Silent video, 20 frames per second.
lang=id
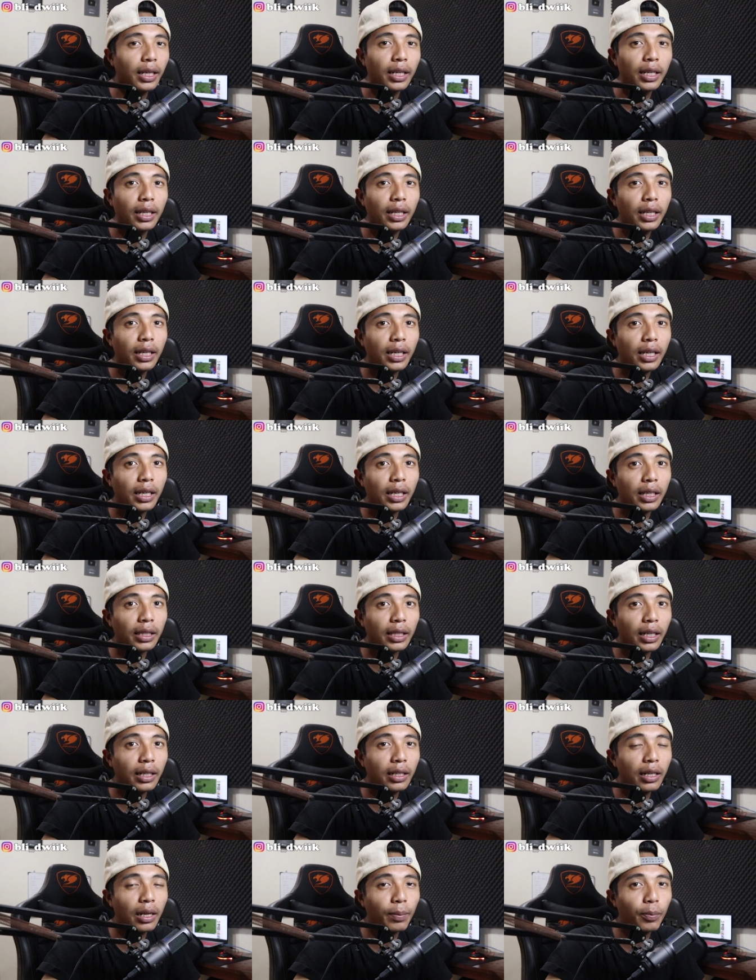ini
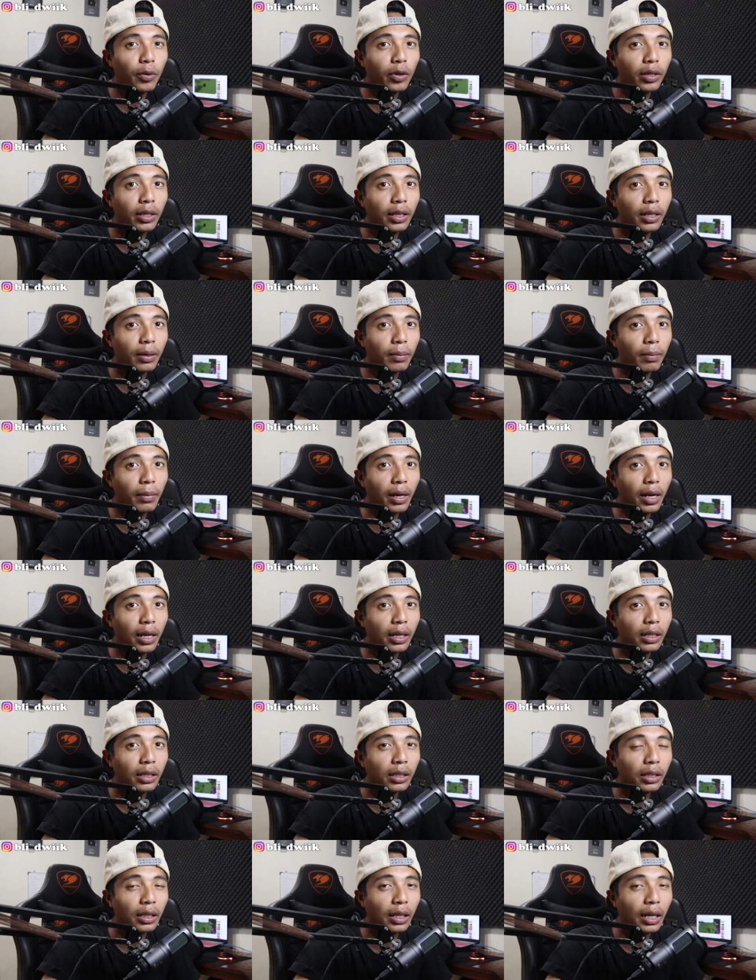kita nelpon
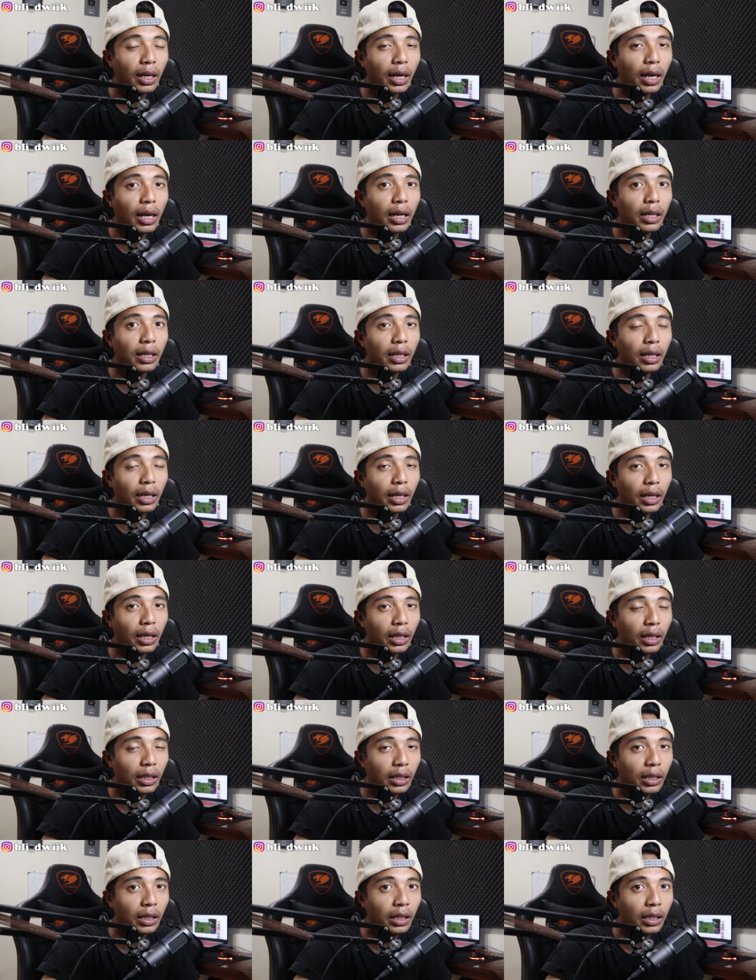Hilman
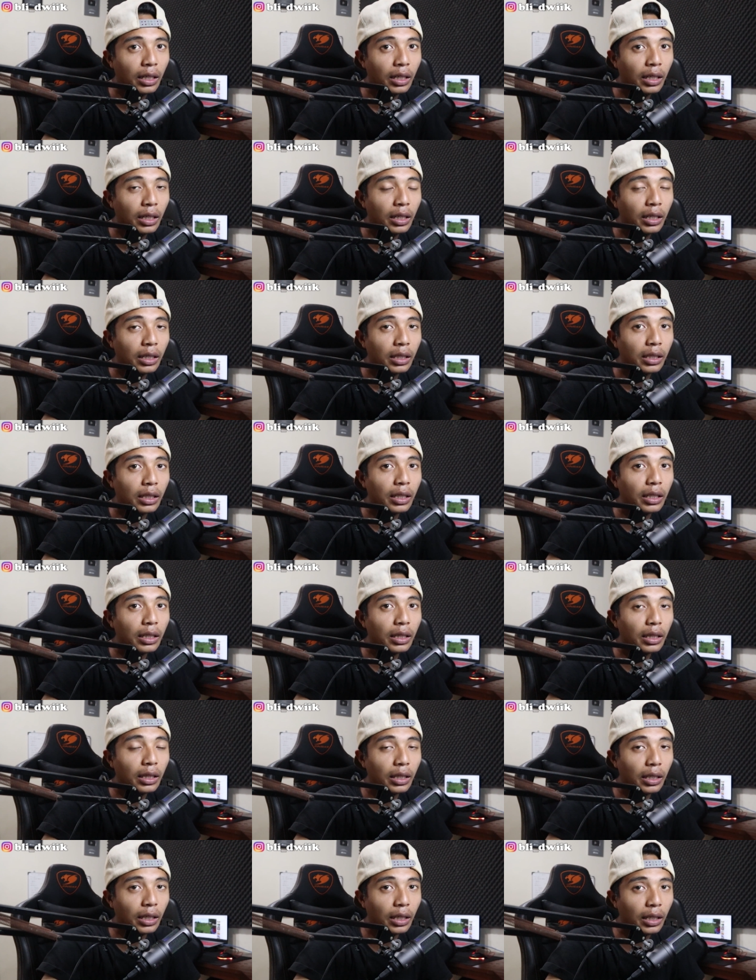karena
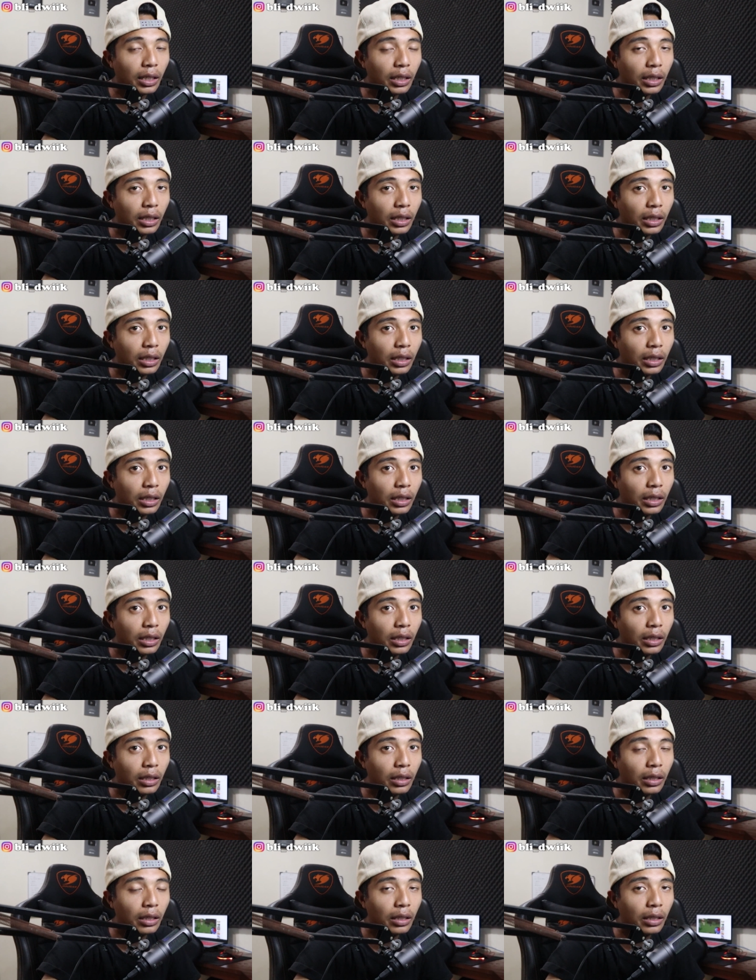kita
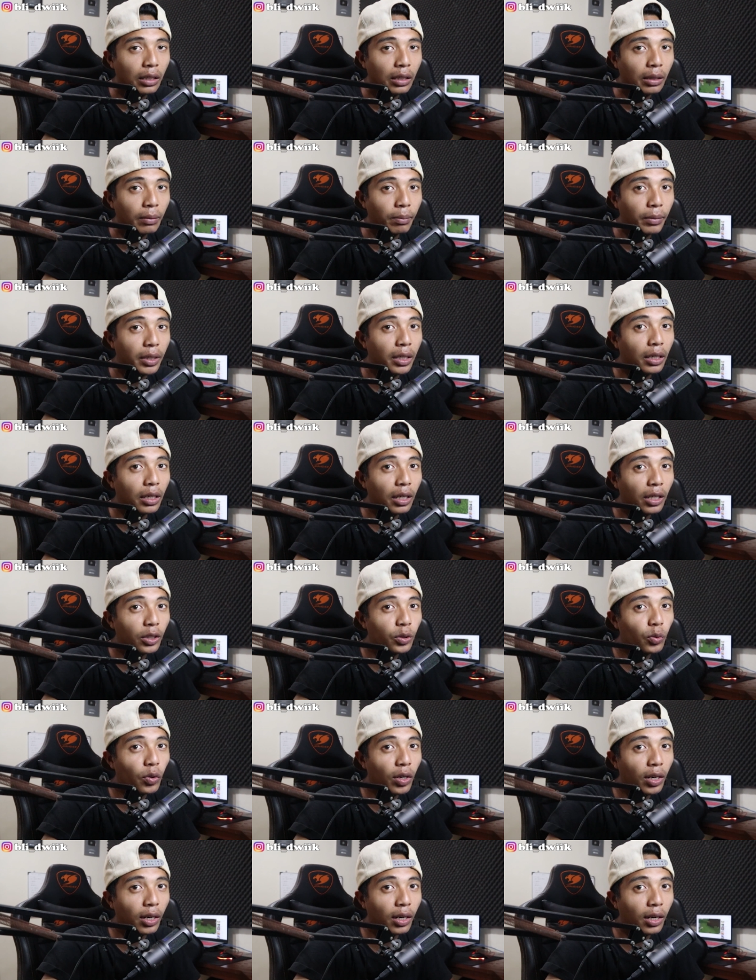mendengar
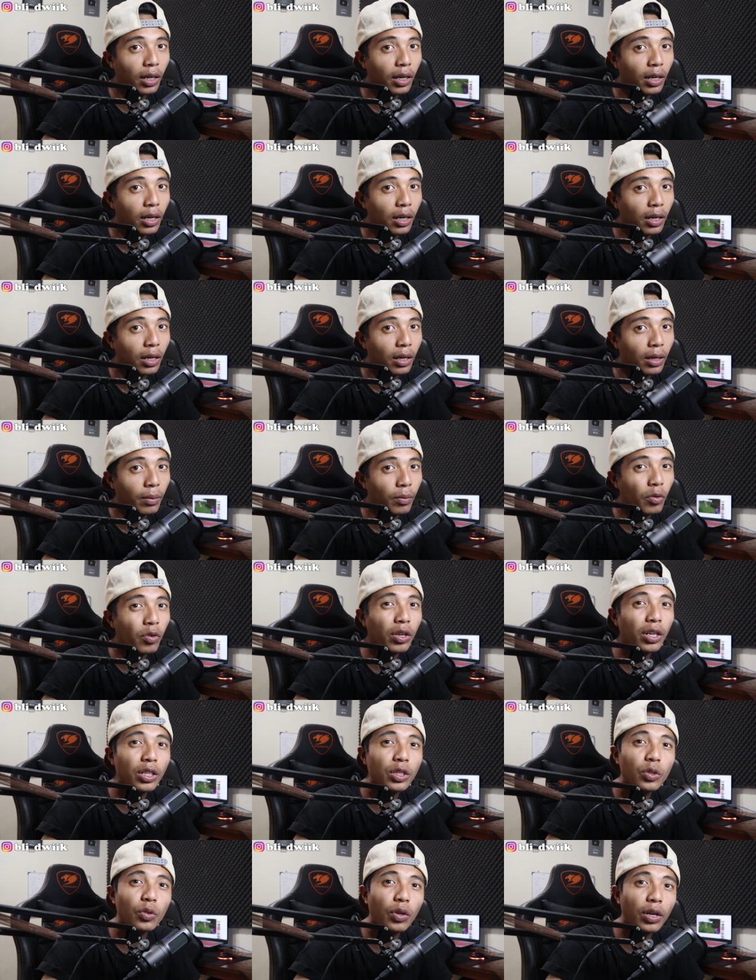suara
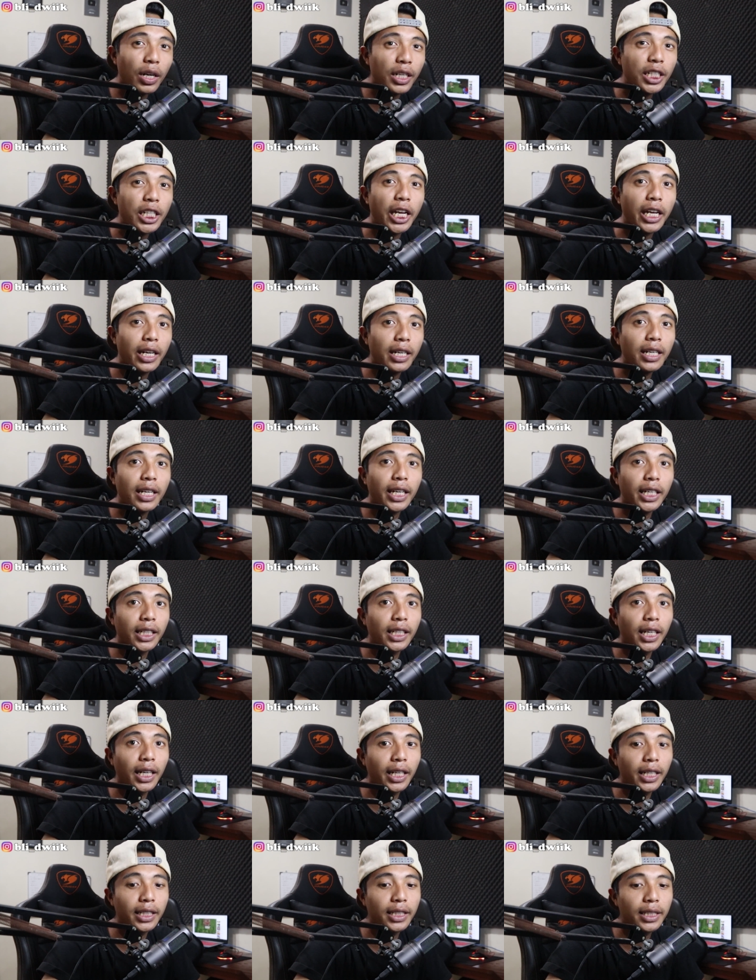mungkin suara siren head
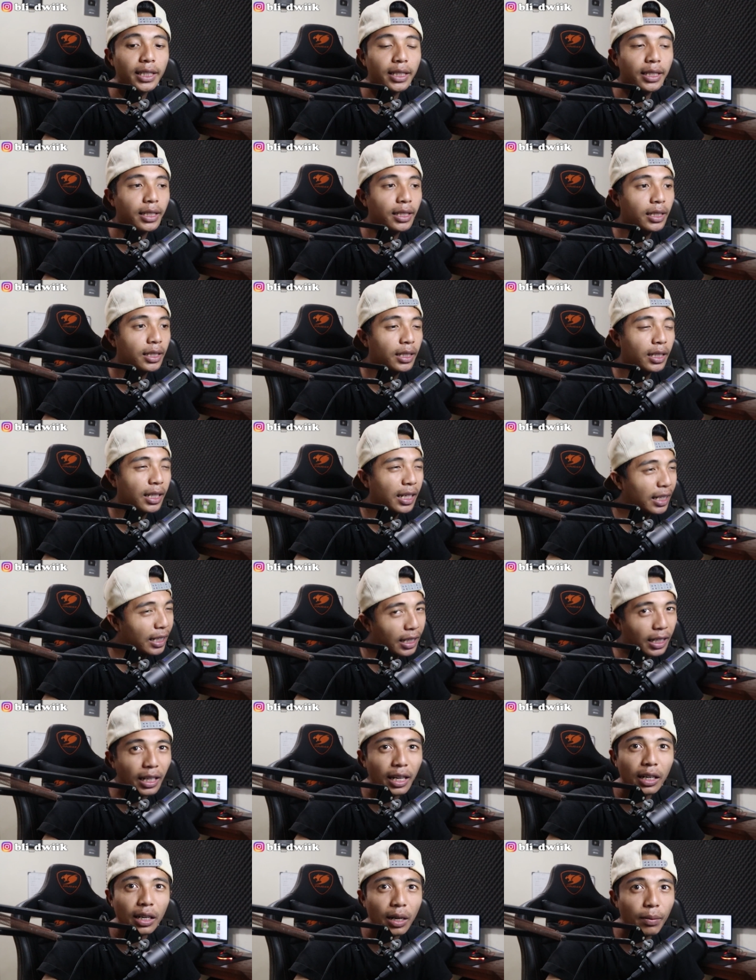guys. Kita
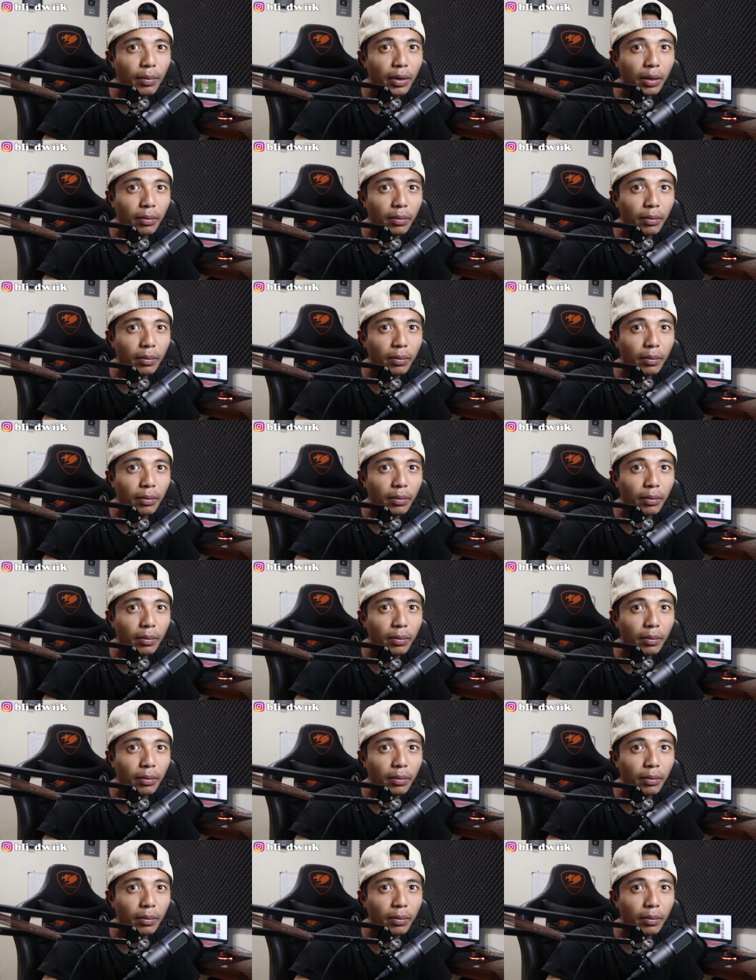dengarkan